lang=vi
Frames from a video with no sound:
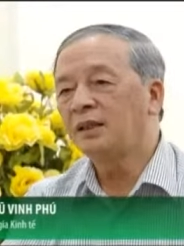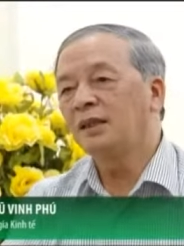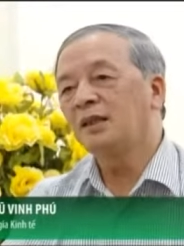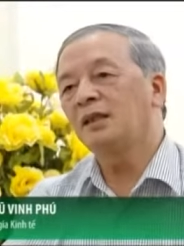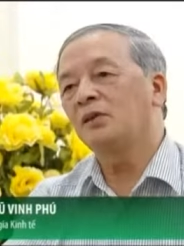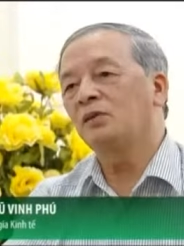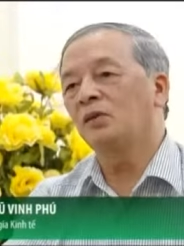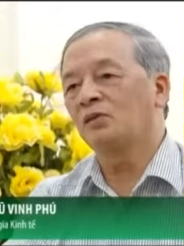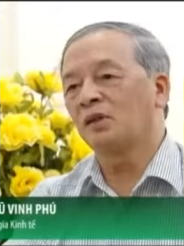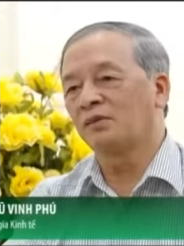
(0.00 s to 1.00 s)
trí tiêu
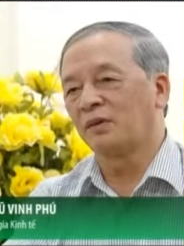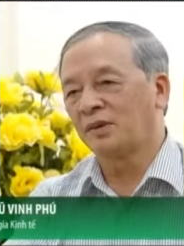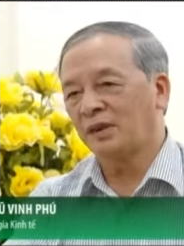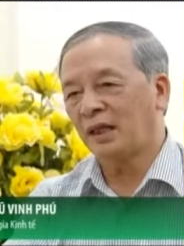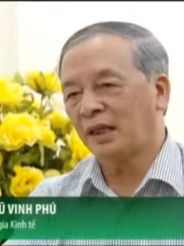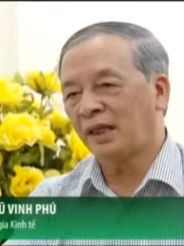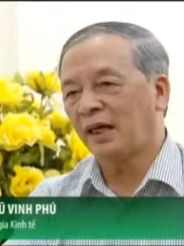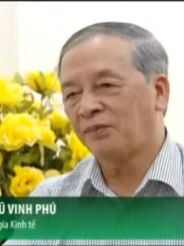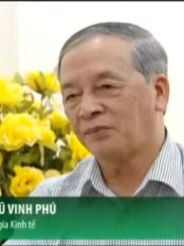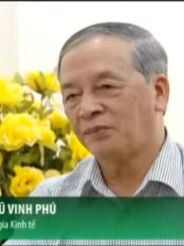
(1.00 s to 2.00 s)
dùng thực phẩm chức năng
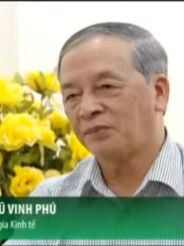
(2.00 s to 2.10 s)
kém.